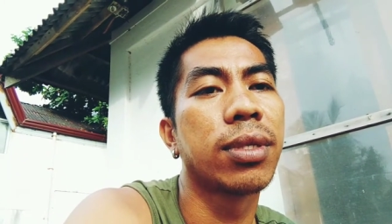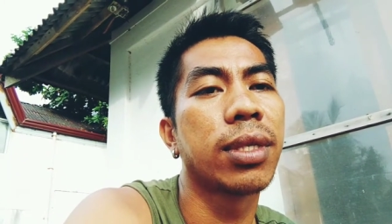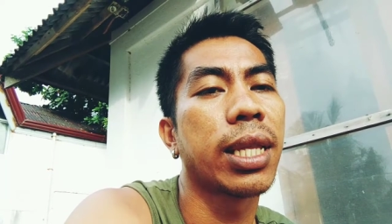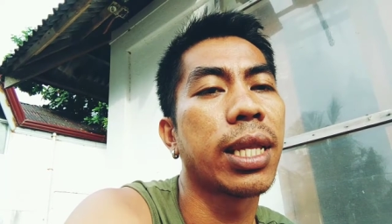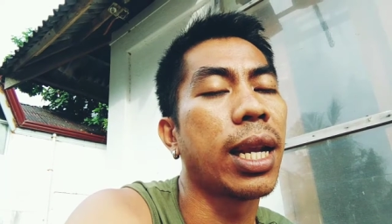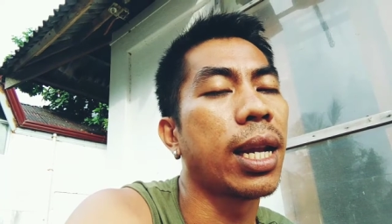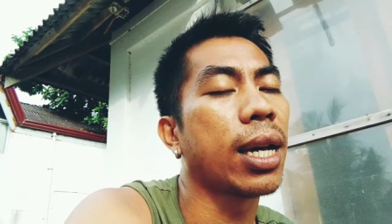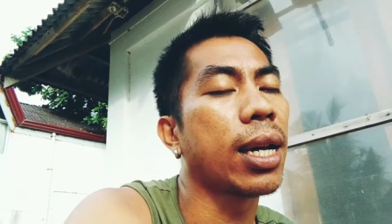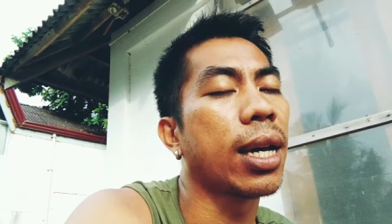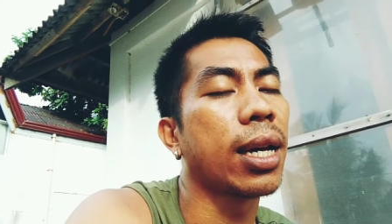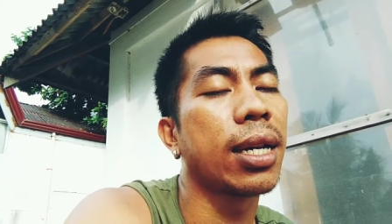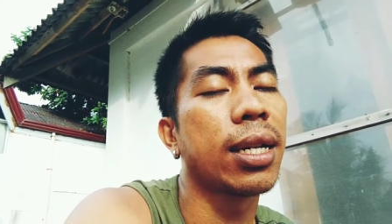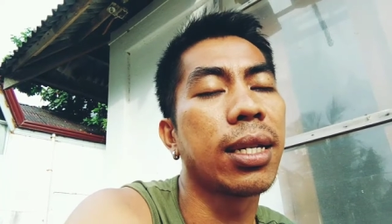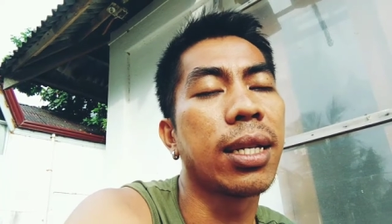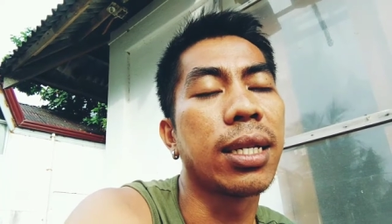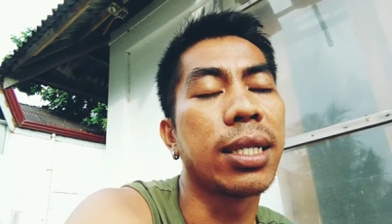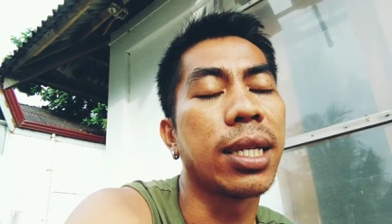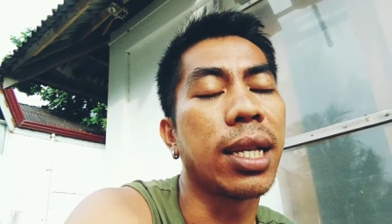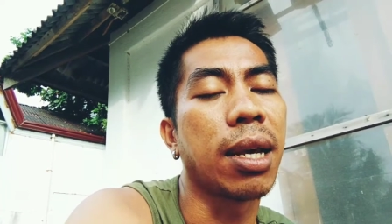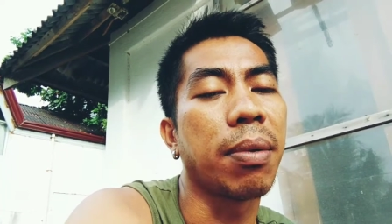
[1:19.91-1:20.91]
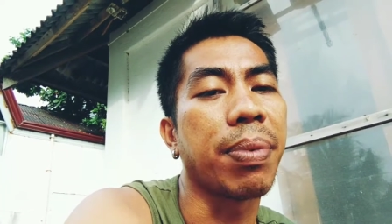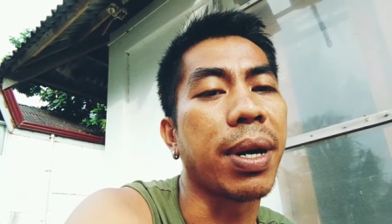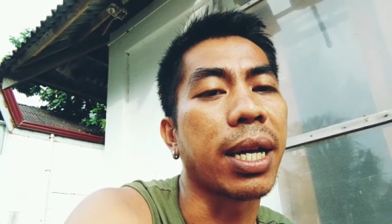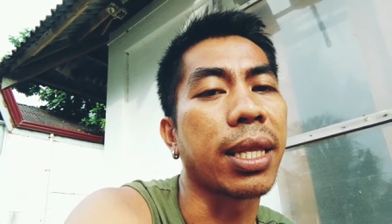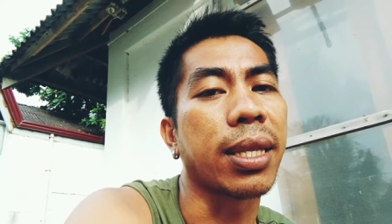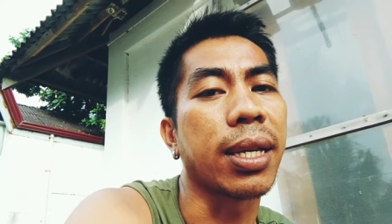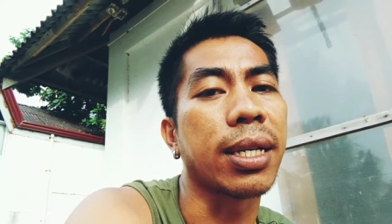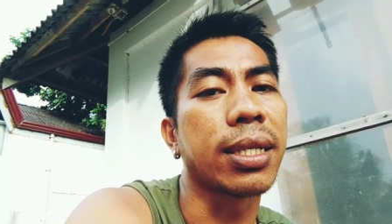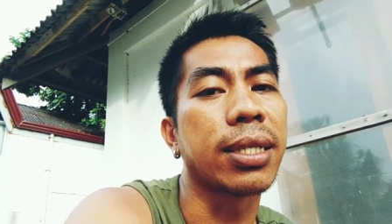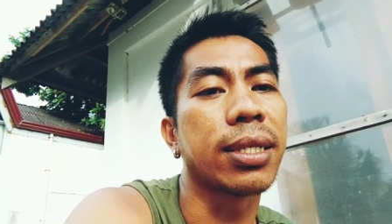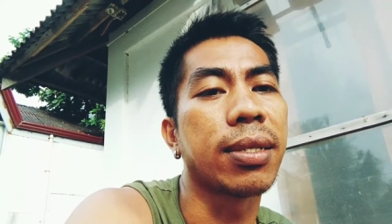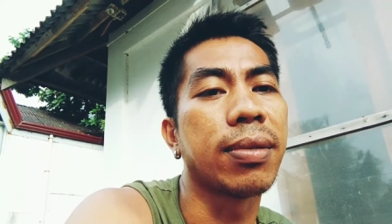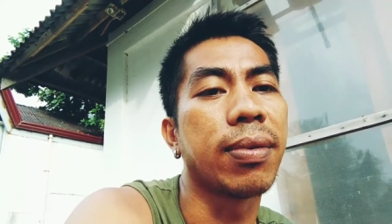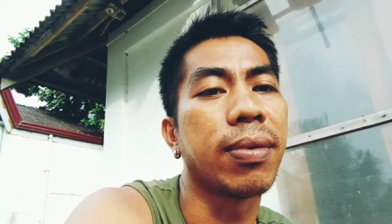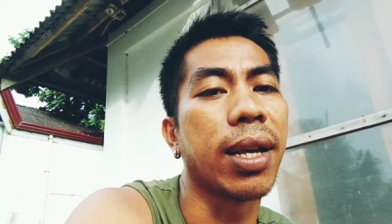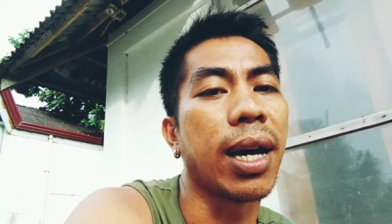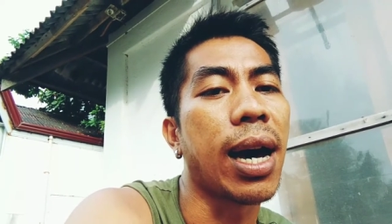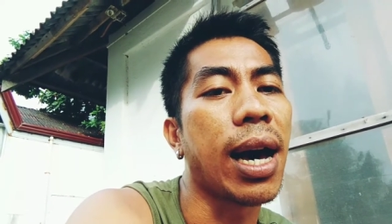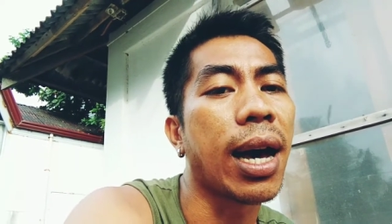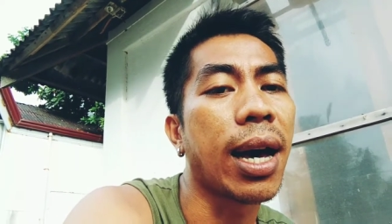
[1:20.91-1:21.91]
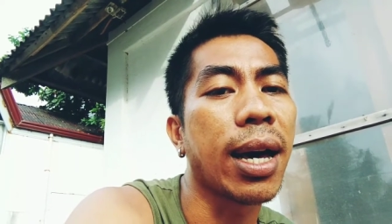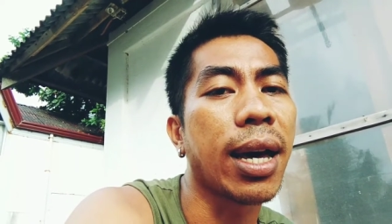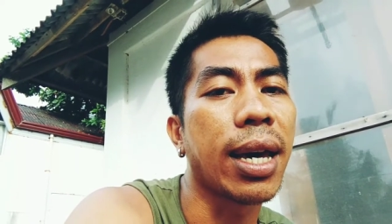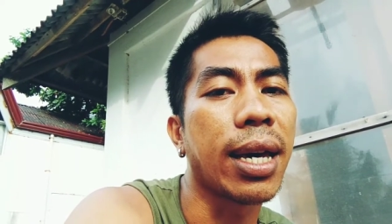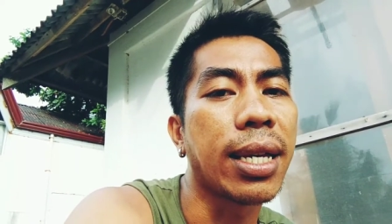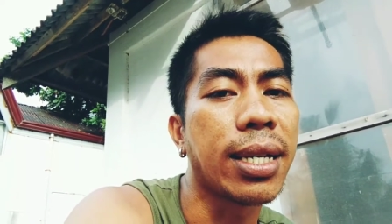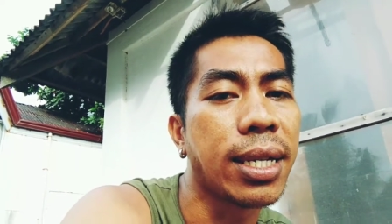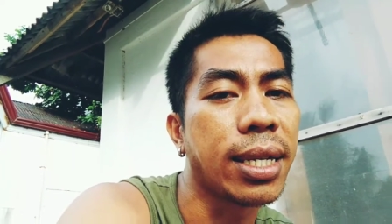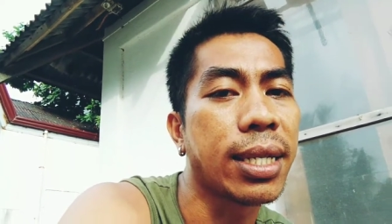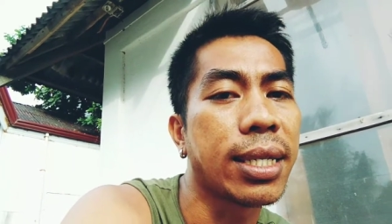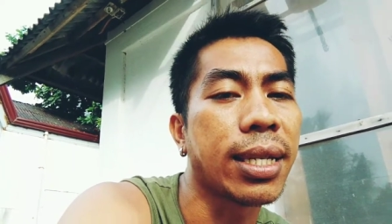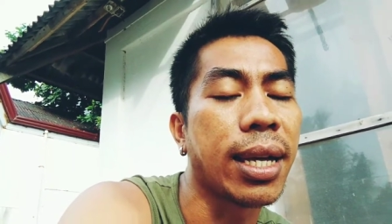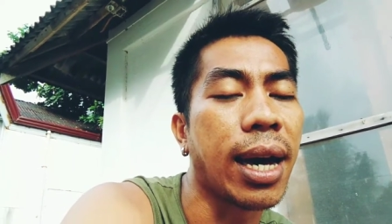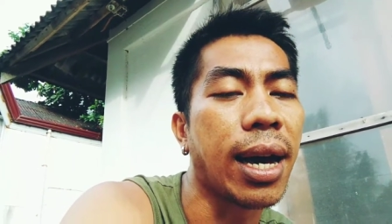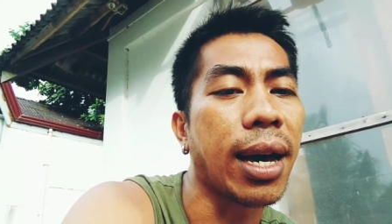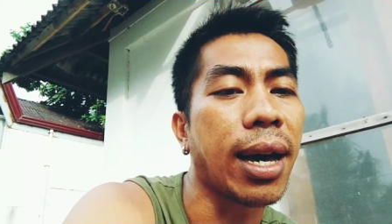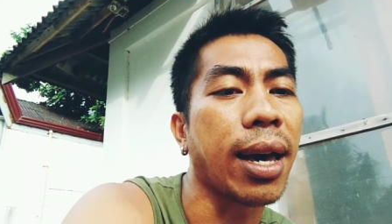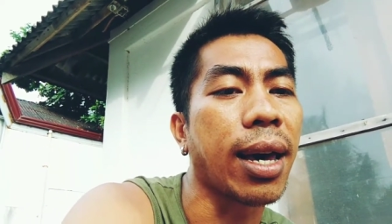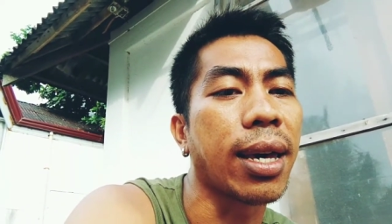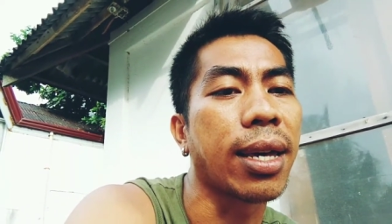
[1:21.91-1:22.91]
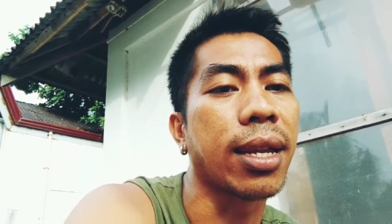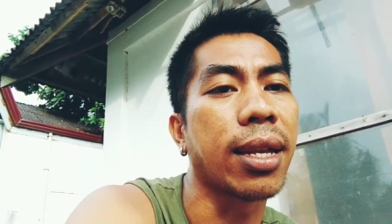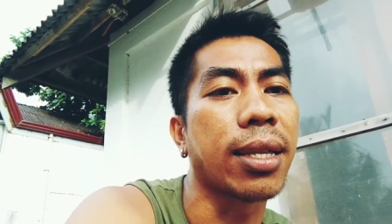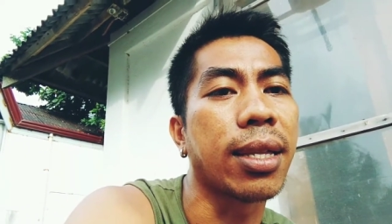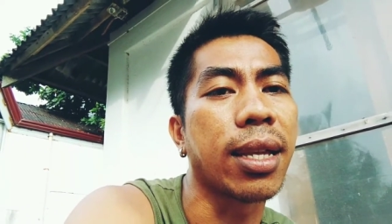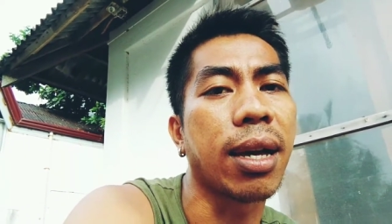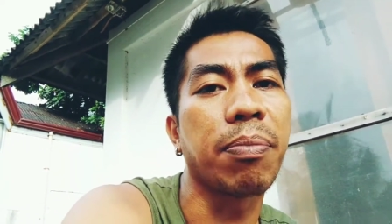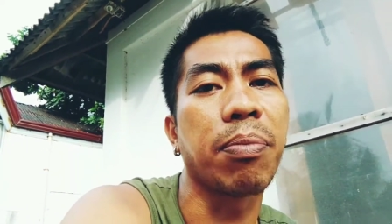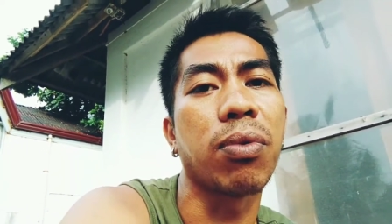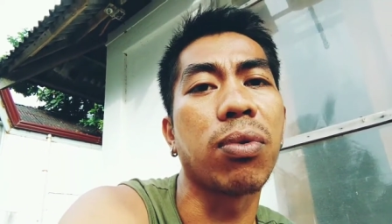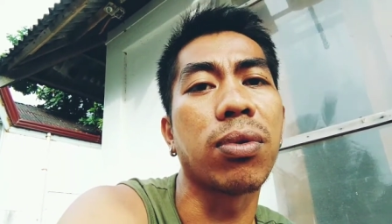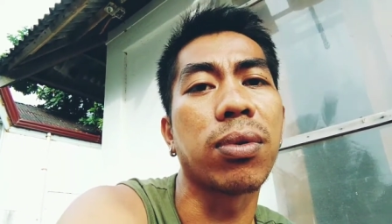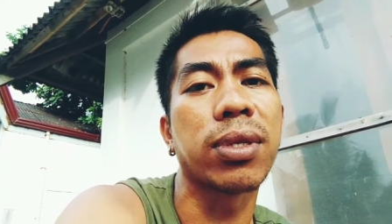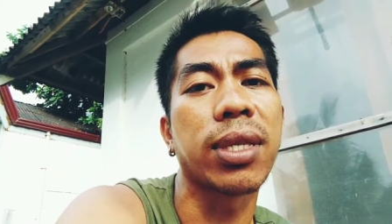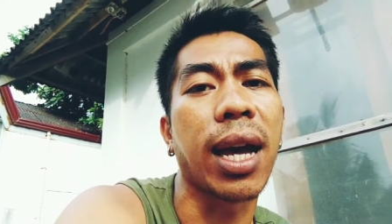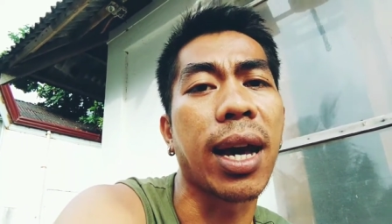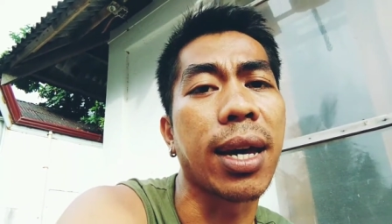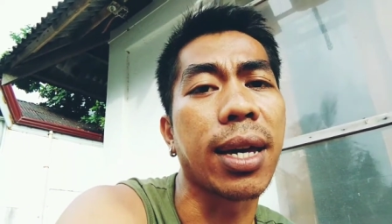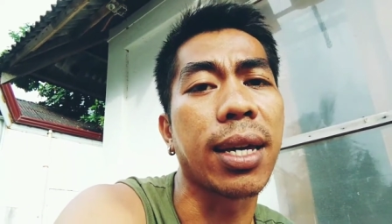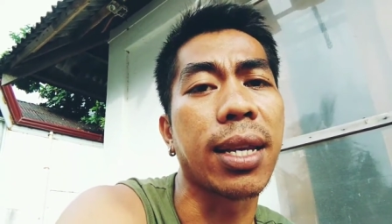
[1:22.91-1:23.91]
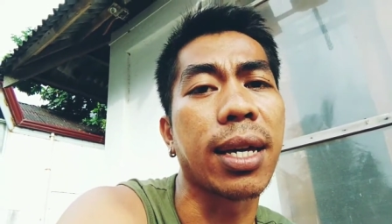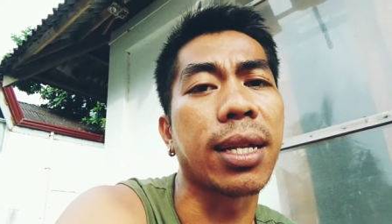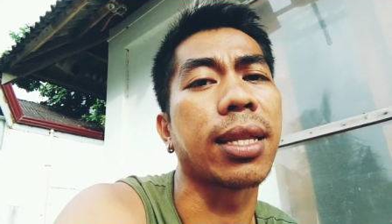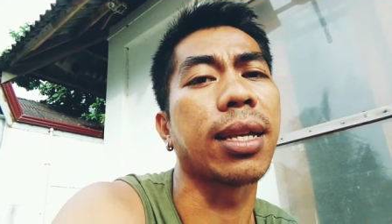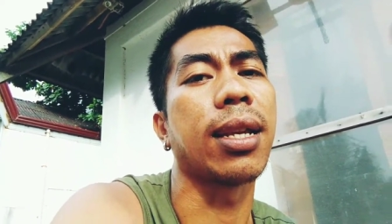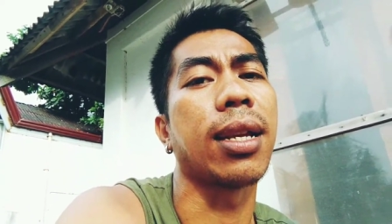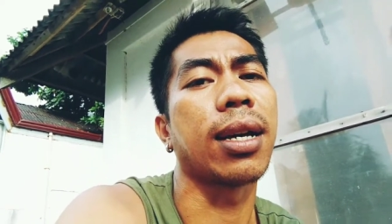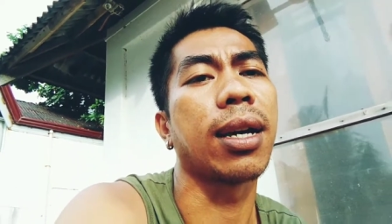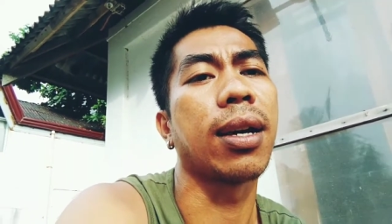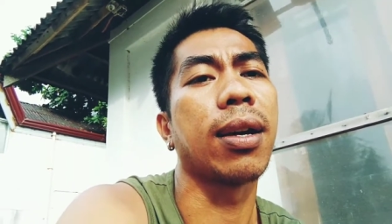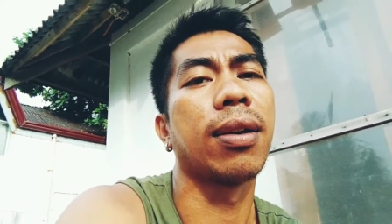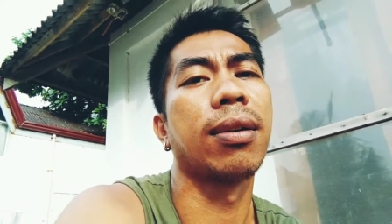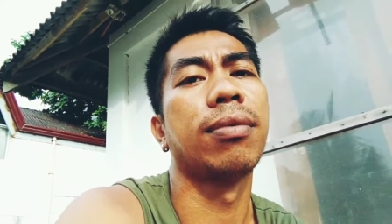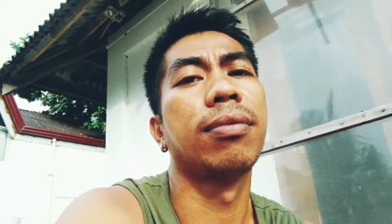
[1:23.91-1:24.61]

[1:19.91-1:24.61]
Talagang hindi sila patas. Nakakainis, nakakairita, putang ina talaga.